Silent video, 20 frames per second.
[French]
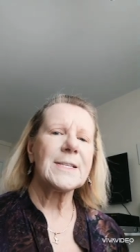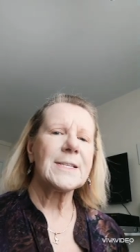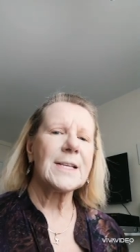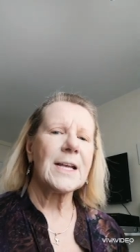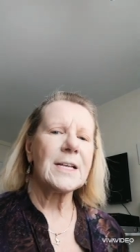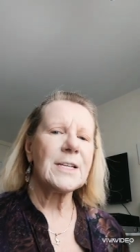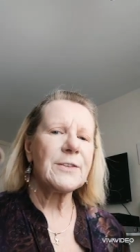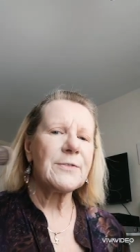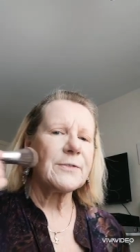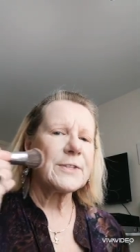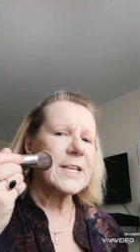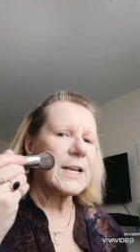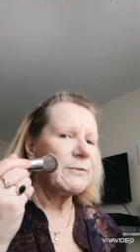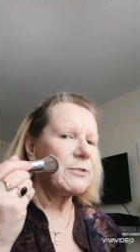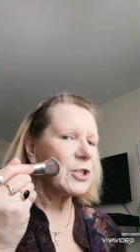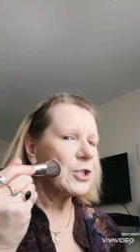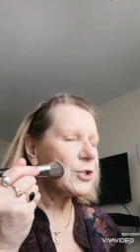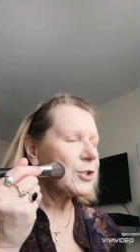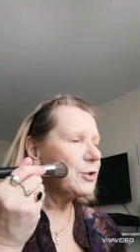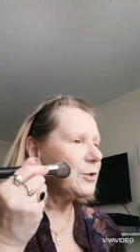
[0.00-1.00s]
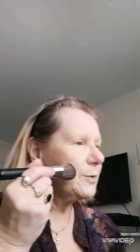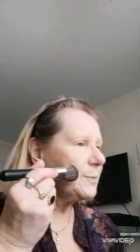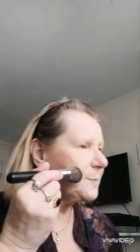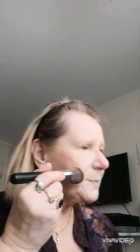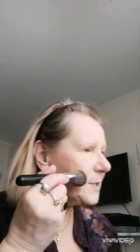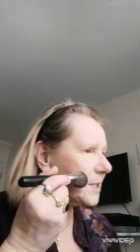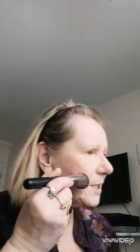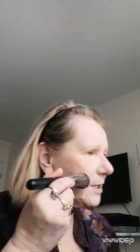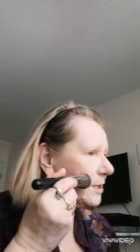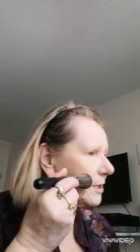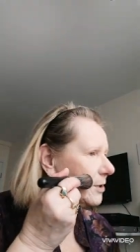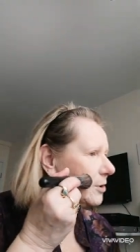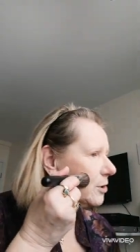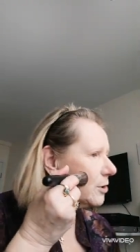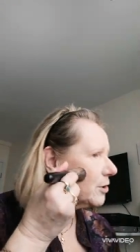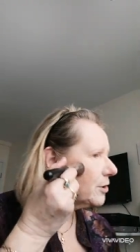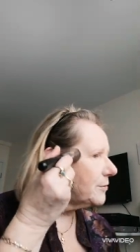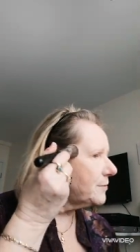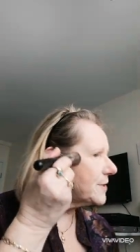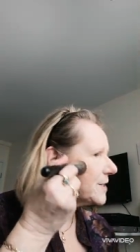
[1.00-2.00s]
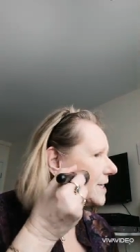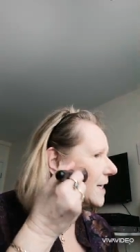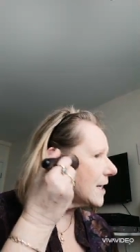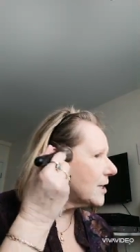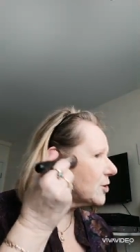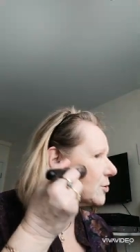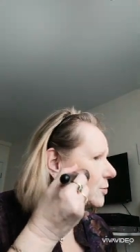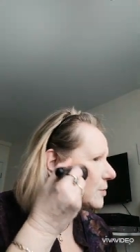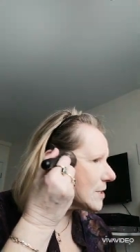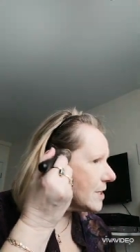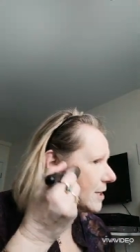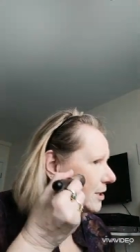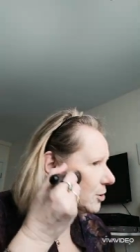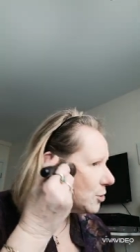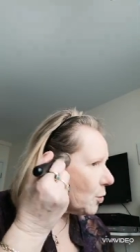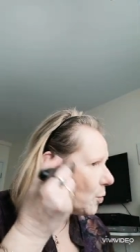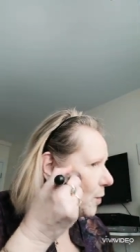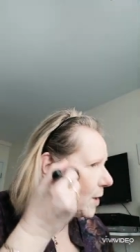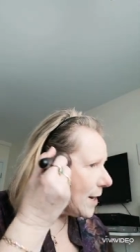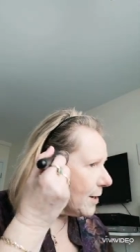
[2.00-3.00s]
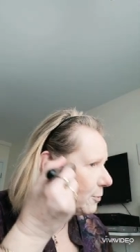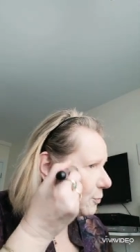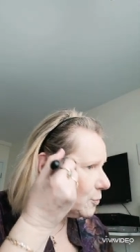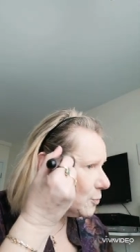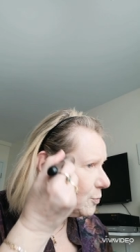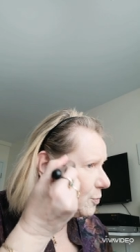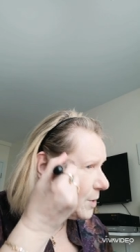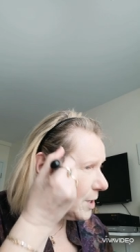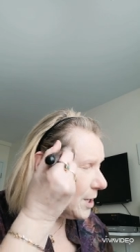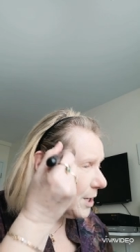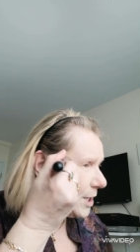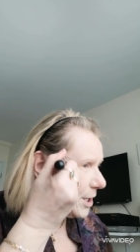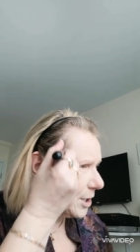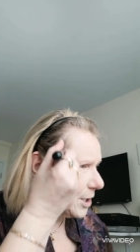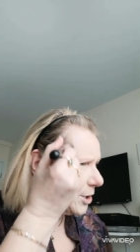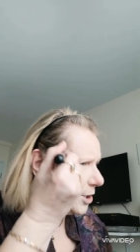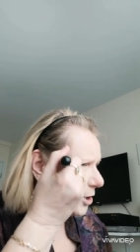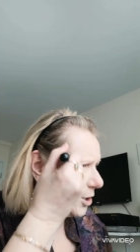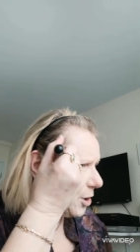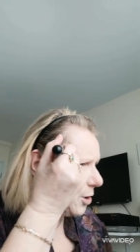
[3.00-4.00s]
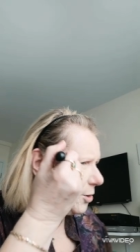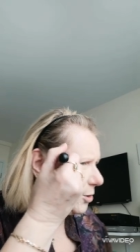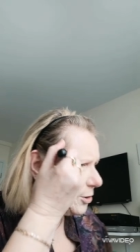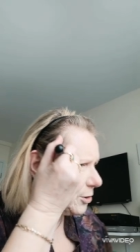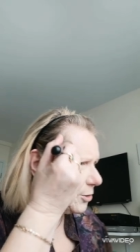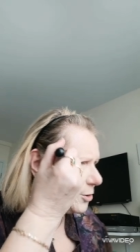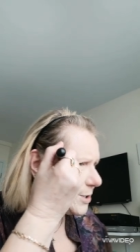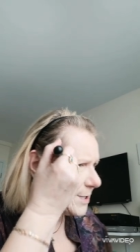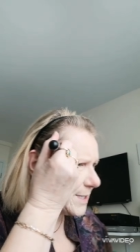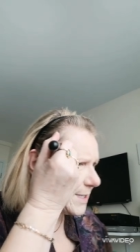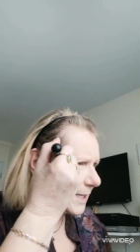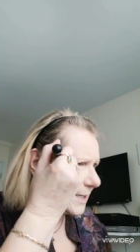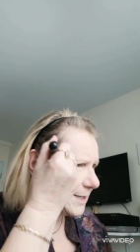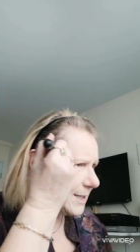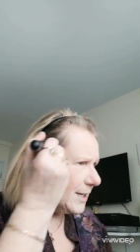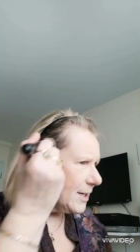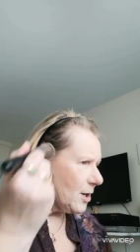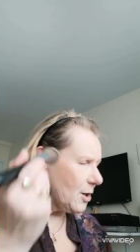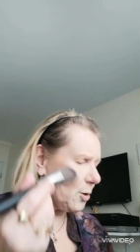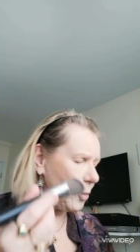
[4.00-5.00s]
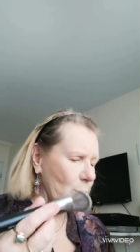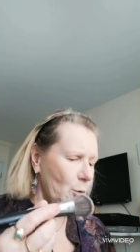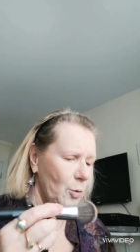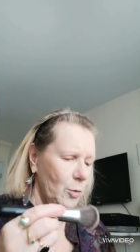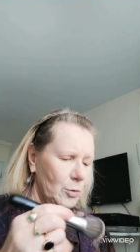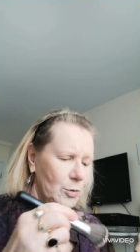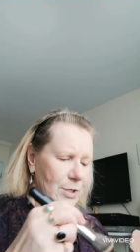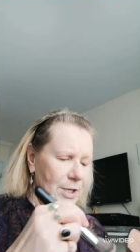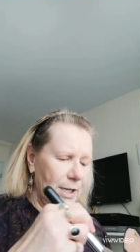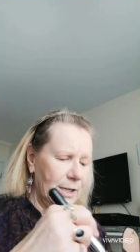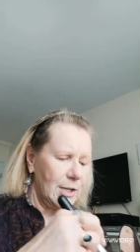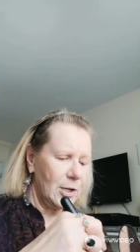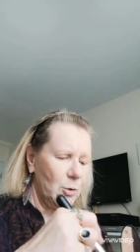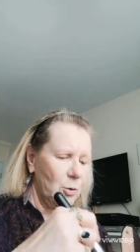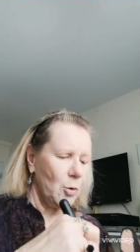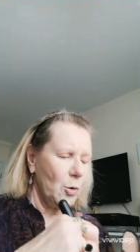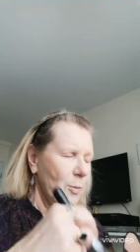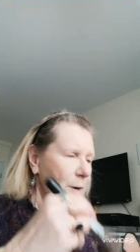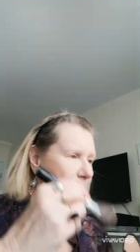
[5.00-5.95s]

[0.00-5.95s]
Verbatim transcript: ça, va sculpter le visage aux endroits où il y a un certain, certain